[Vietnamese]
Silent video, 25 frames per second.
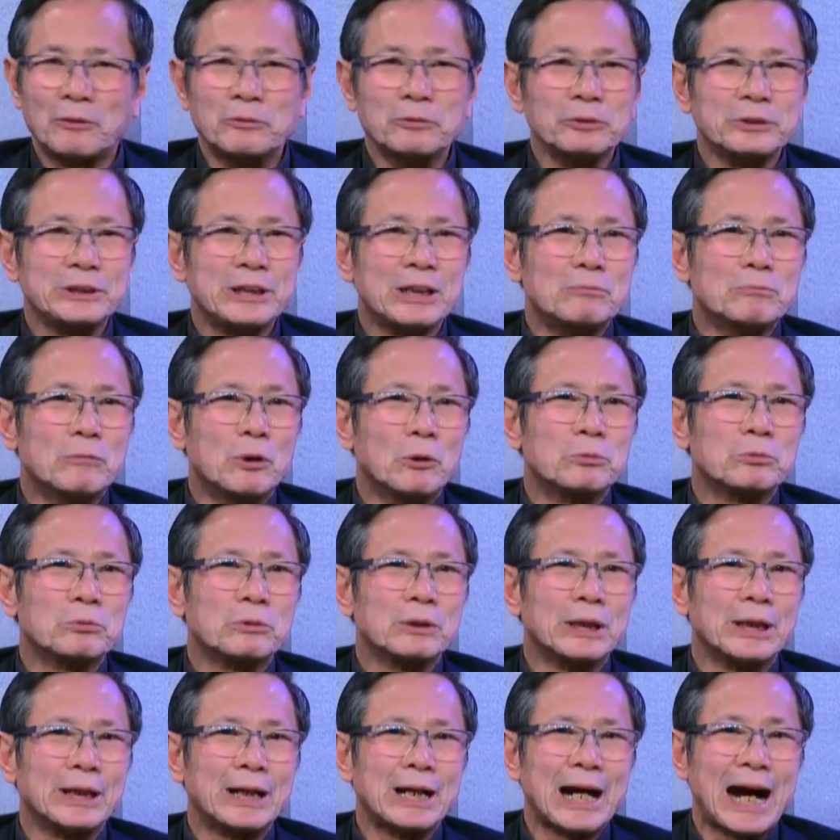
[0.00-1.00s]
Tổng Giám mục
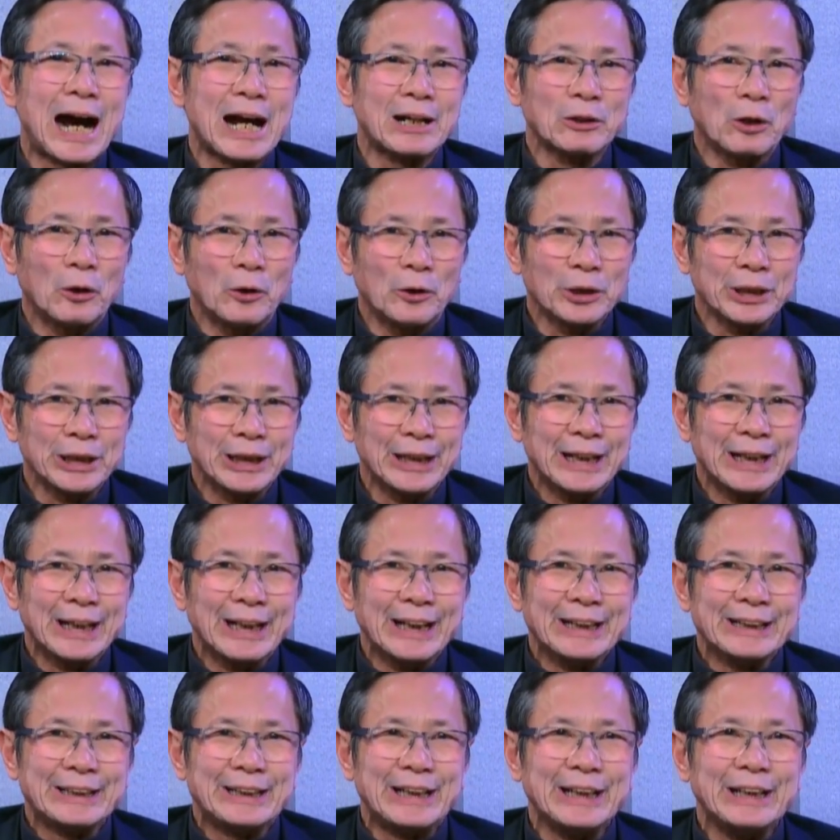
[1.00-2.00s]
uh, Hà Nội.
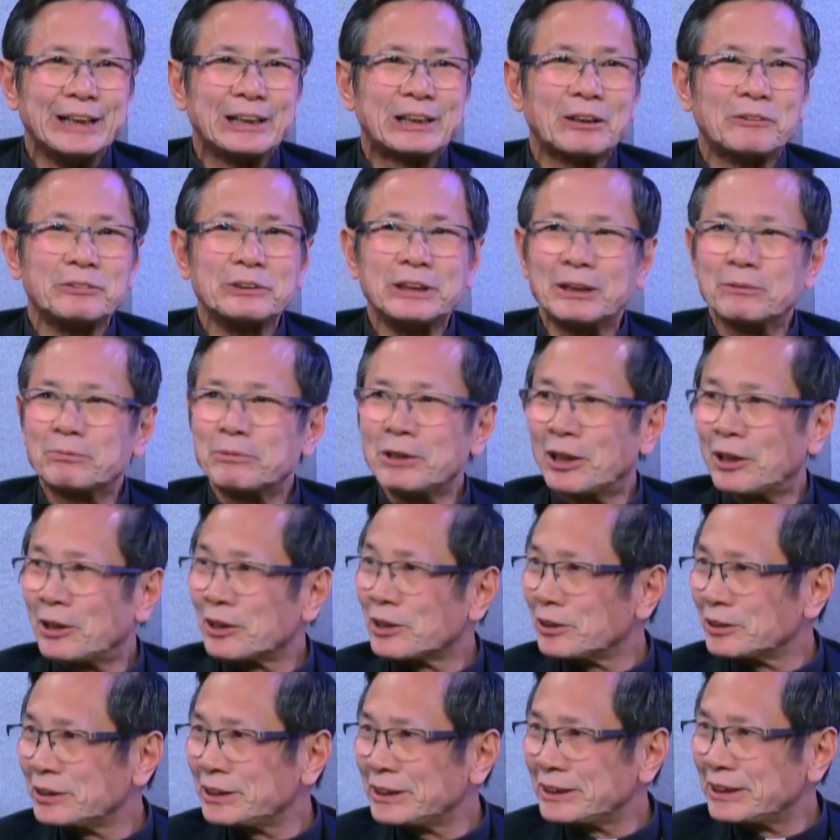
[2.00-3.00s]
Thì trong dịp
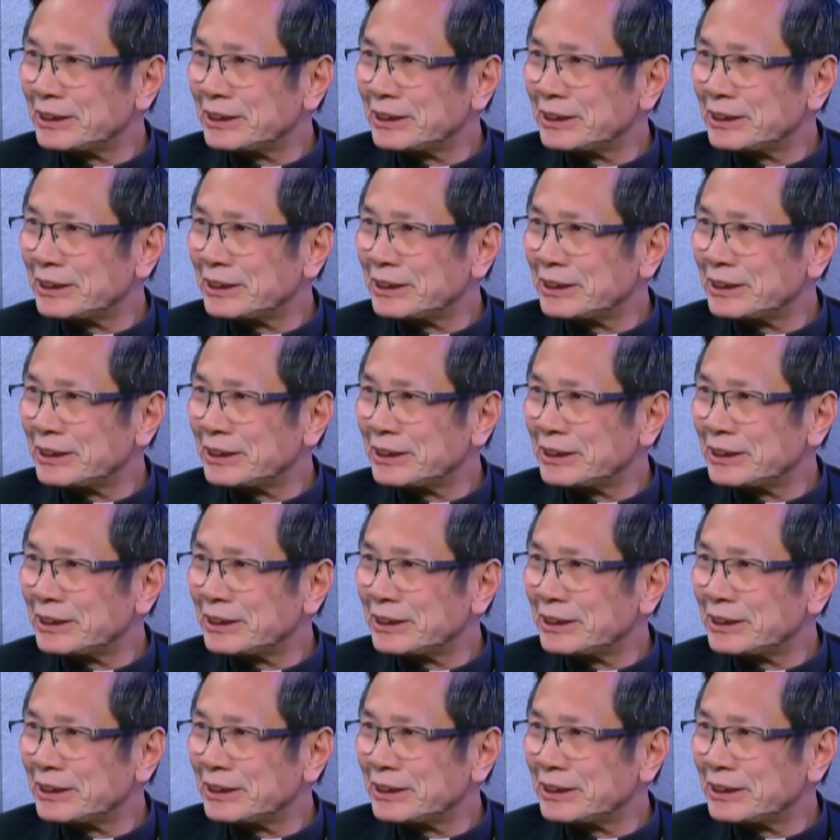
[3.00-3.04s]
đó